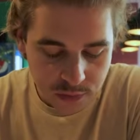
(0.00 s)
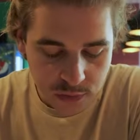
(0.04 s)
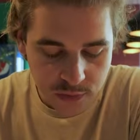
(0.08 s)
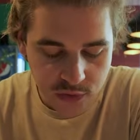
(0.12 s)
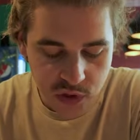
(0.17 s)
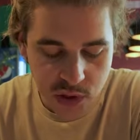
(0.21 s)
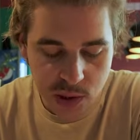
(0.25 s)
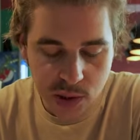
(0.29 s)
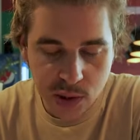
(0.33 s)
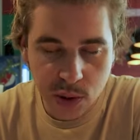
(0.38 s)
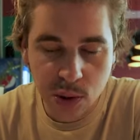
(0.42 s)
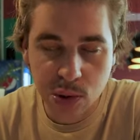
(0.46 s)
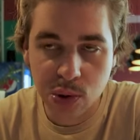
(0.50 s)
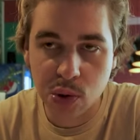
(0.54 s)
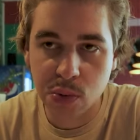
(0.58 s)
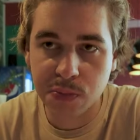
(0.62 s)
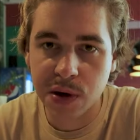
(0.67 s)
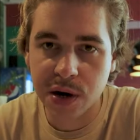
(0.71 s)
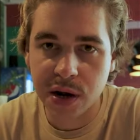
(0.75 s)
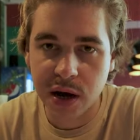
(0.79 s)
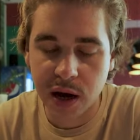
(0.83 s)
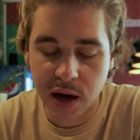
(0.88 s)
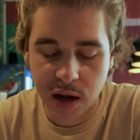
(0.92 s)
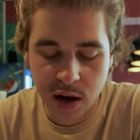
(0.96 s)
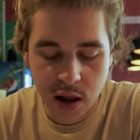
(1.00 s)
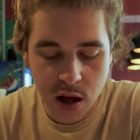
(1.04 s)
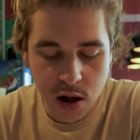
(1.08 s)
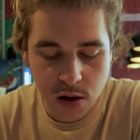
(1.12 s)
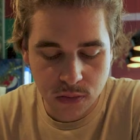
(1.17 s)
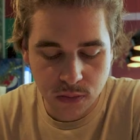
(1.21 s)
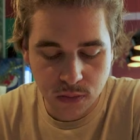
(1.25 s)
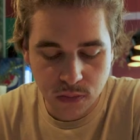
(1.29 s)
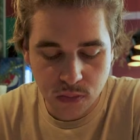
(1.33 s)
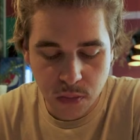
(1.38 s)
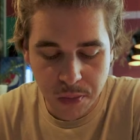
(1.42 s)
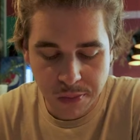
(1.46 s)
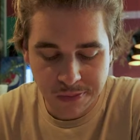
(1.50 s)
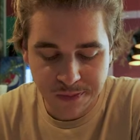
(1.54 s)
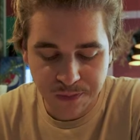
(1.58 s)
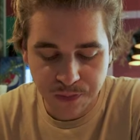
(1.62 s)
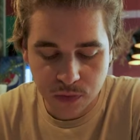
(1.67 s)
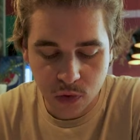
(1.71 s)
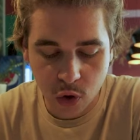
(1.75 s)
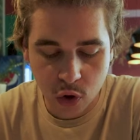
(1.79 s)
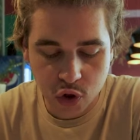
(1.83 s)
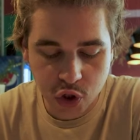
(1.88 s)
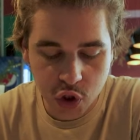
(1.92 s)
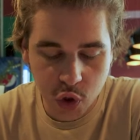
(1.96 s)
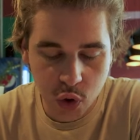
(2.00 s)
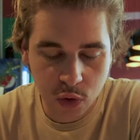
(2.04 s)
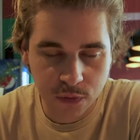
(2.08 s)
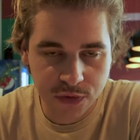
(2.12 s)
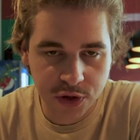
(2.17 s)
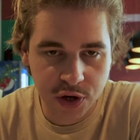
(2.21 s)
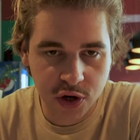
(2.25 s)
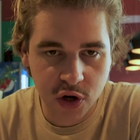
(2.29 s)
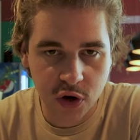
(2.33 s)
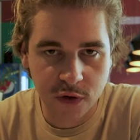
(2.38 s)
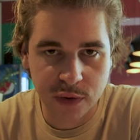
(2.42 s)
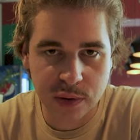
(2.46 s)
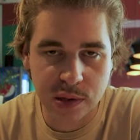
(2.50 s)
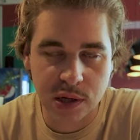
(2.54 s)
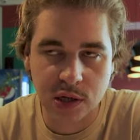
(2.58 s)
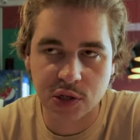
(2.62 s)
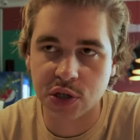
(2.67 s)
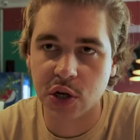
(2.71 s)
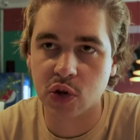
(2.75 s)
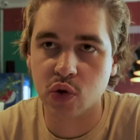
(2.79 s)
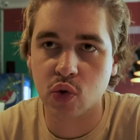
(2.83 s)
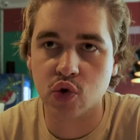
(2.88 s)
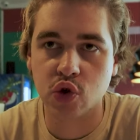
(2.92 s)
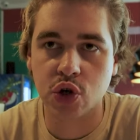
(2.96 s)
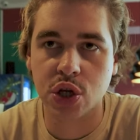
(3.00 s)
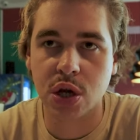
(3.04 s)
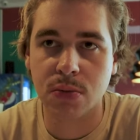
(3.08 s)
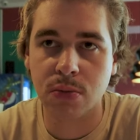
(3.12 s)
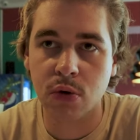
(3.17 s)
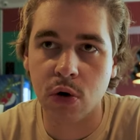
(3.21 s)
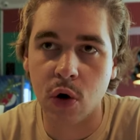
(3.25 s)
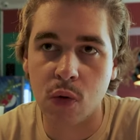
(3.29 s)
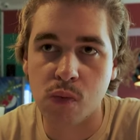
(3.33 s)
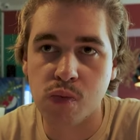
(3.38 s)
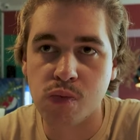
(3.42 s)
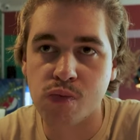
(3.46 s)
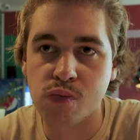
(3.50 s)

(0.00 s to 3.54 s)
Wszystko super, ale orzechów narkosa aż tak dużo nie było.